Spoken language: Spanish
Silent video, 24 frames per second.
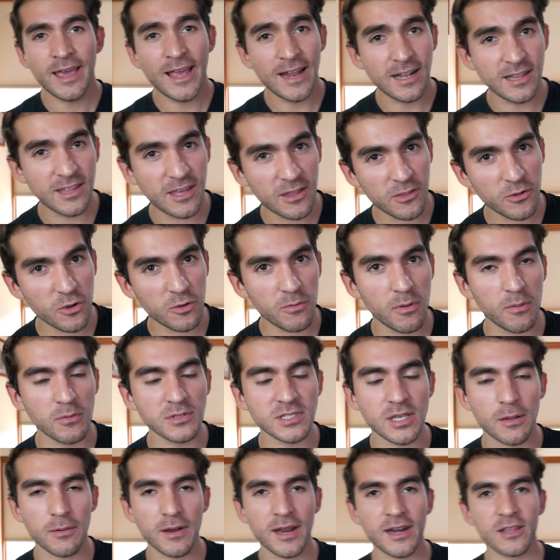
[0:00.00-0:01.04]
El día de hoy
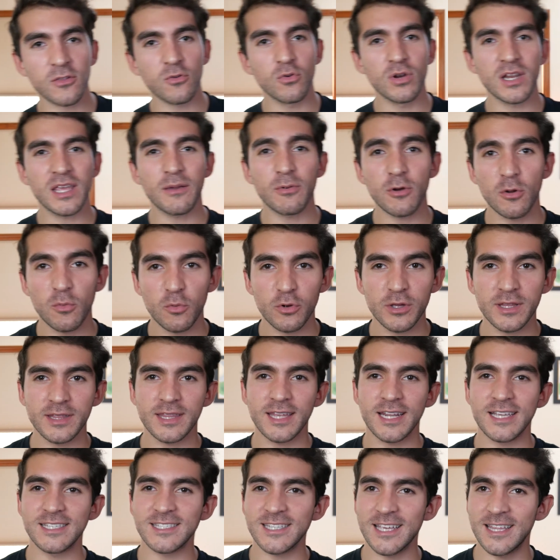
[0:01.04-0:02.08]
vamos a hablar de un libro muy
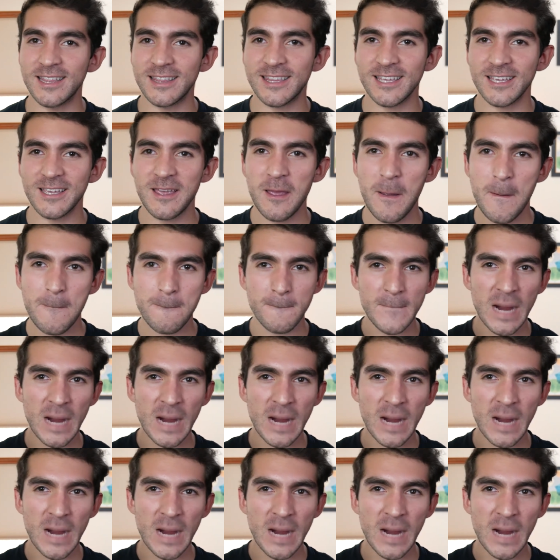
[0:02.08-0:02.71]
interesante,